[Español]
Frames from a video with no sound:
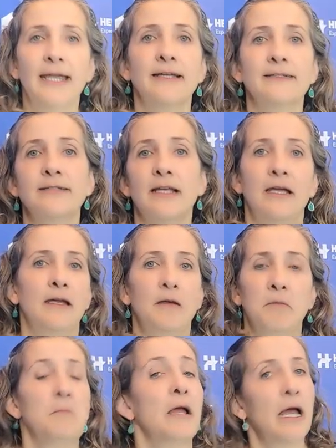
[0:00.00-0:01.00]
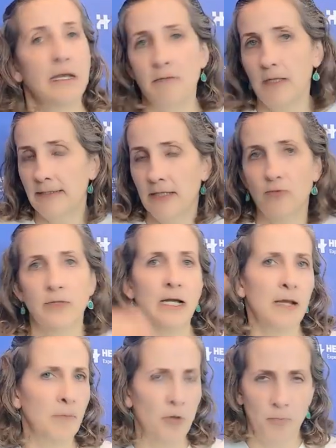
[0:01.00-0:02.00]
es eh, a nivel
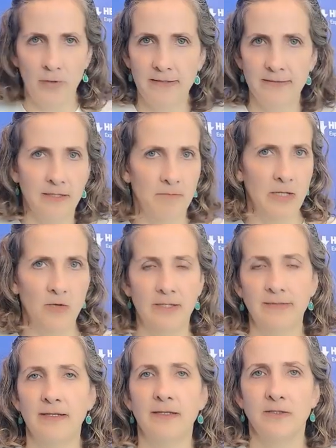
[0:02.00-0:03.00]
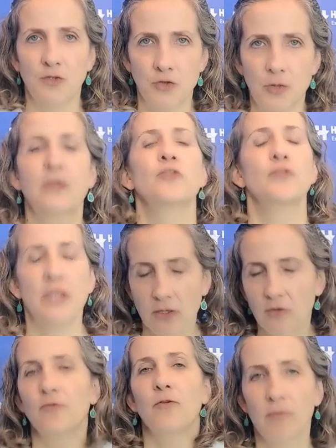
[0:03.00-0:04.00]
secundaria, pero pueden ser mayores de 18 años y
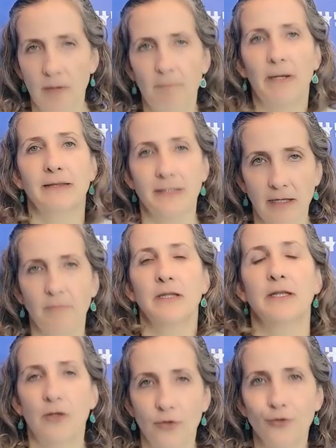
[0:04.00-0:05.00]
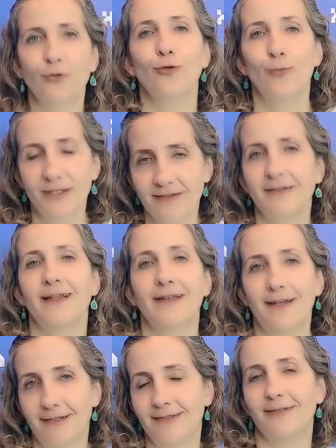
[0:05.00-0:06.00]
ellos forman parte también de los clubes y
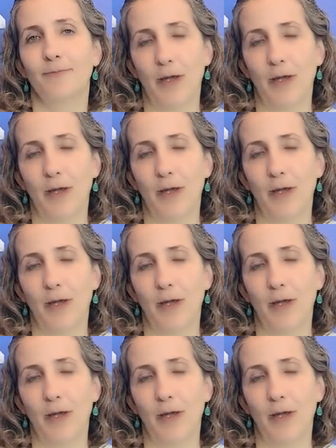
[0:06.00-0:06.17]
talleres.